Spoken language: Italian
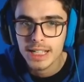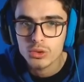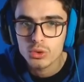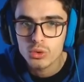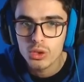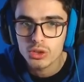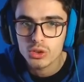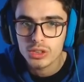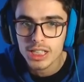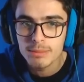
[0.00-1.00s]
adesso sul
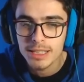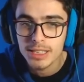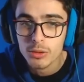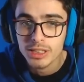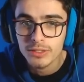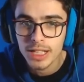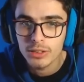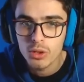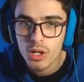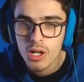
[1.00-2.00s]
nostro transmitter, come state
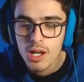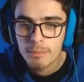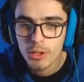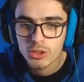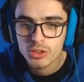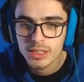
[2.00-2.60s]
vedendo, posso